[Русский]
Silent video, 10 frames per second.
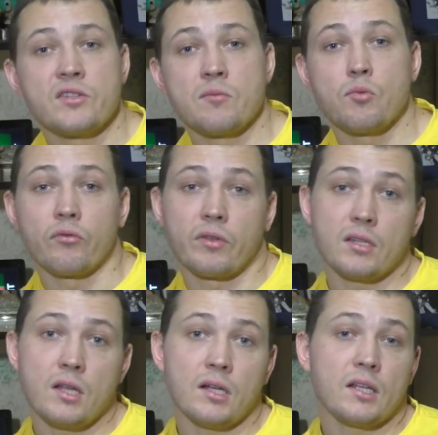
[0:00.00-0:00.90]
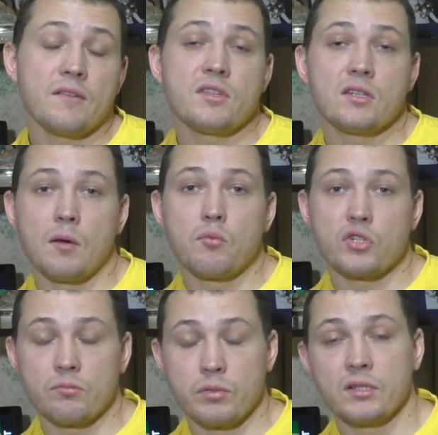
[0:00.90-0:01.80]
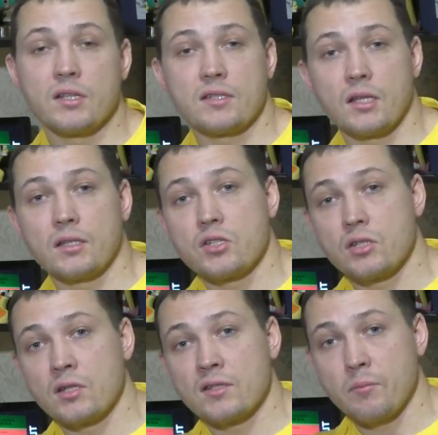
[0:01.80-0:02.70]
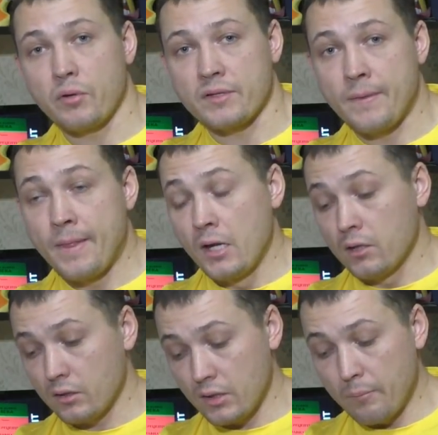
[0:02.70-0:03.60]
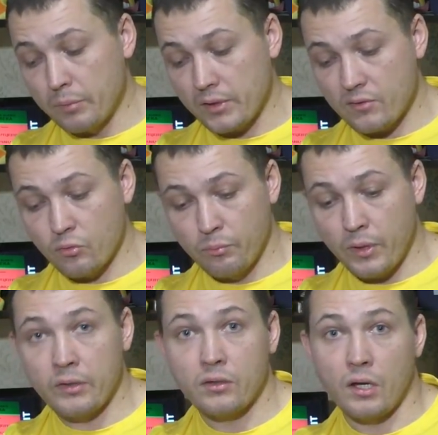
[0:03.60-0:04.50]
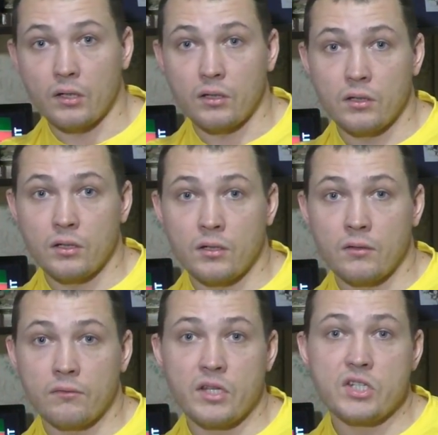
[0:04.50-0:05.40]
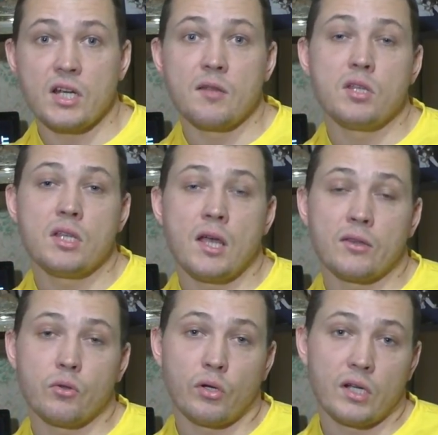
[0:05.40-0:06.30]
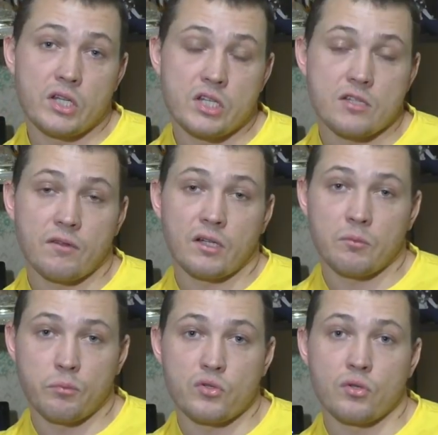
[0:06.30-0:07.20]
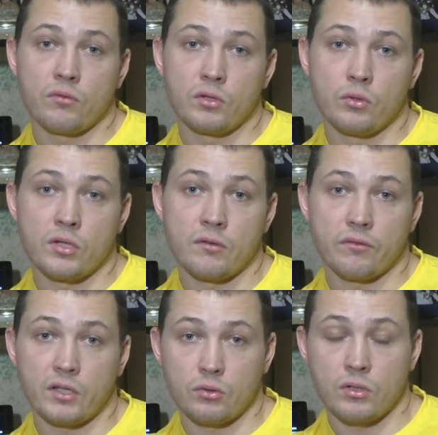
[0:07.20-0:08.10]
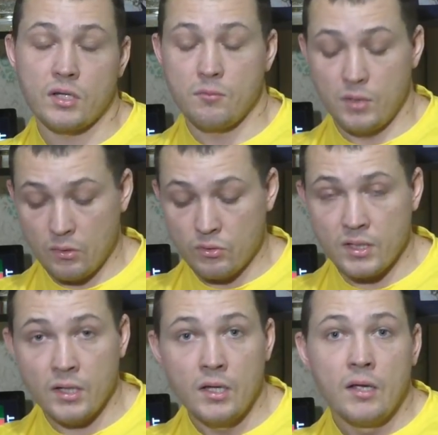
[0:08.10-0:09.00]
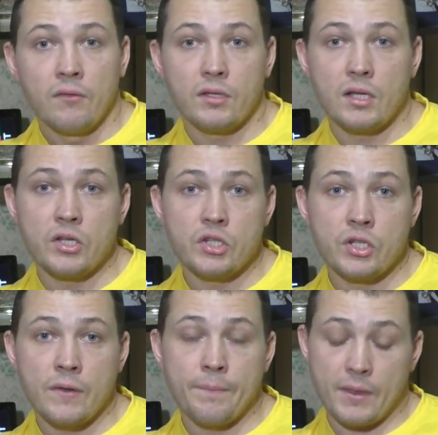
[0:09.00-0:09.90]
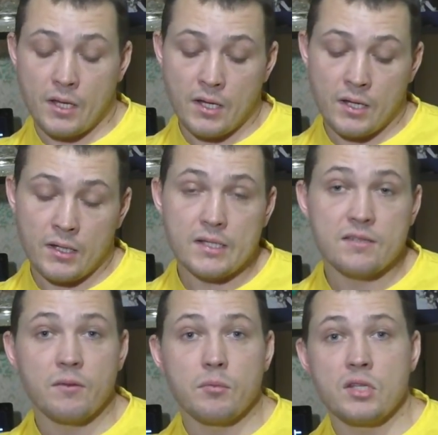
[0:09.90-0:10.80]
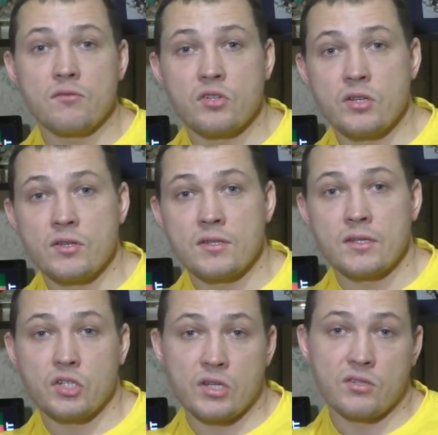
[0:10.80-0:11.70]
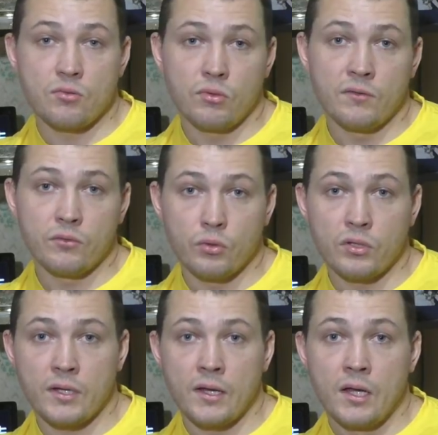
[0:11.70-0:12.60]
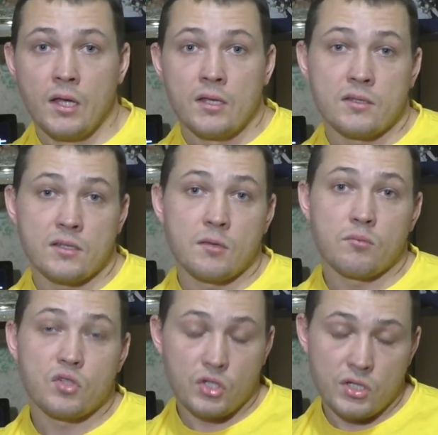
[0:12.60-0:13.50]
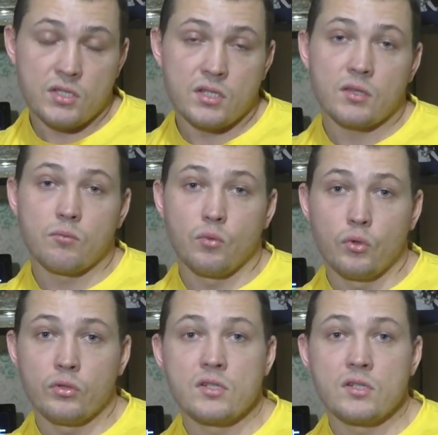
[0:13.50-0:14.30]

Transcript: из зимовки. Однако не всегда может быть достаточный их запас. Тогда проступает так. Э, вначале меняет то количество корпусов и доньев, которые имеются в наличии, а освободившиеся часть ульев донья затем чистят, моют,